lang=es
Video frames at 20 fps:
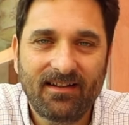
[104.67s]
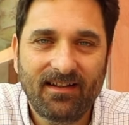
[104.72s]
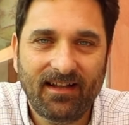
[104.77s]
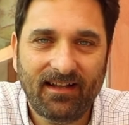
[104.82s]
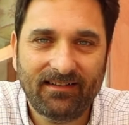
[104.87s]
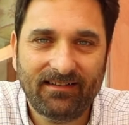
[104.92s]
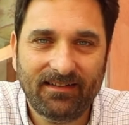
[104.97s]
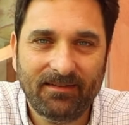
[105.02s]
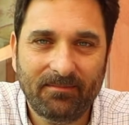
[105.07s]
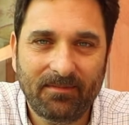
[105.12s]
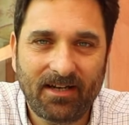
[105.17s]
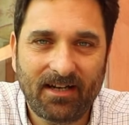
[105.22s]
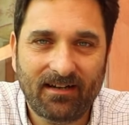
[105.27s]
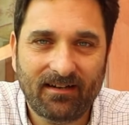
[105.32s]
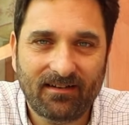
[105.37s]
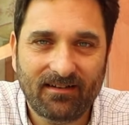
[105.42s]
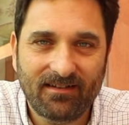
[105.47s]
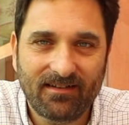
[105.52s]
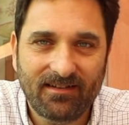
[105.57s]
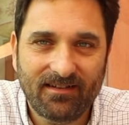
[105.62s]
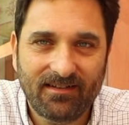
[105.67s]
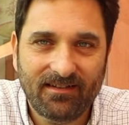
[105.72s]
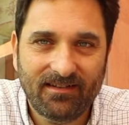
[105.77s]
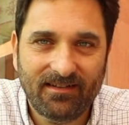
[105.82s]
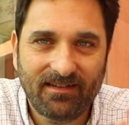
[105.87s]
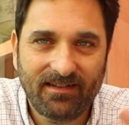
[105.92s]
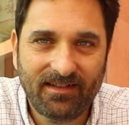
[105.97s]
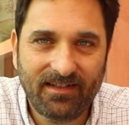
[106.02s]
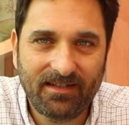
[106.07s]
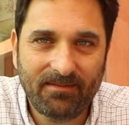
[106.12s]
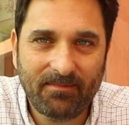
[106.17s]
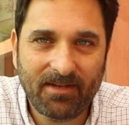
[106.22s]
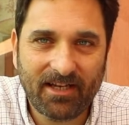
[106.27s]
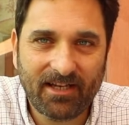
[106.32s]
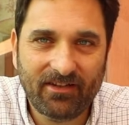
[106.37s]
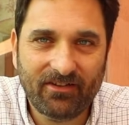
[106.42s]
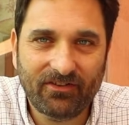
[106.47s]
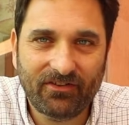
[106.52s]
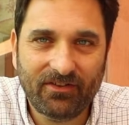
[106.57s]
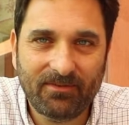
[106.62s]
a sembrar. Y me
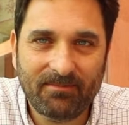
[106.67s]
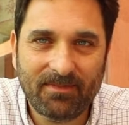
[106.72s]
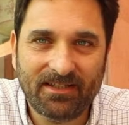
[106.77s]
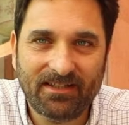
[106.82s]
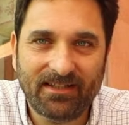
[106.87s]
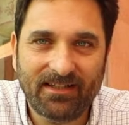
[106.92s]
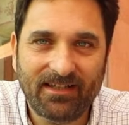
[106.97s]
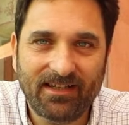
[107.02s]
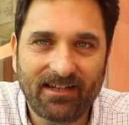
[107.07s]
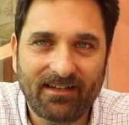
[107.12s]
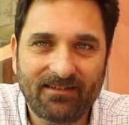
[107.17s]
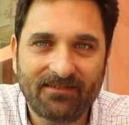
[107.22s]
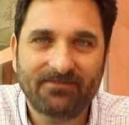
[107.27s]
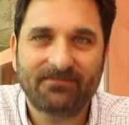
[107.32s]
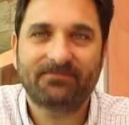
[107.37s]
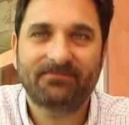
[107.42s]
quedo sin batería.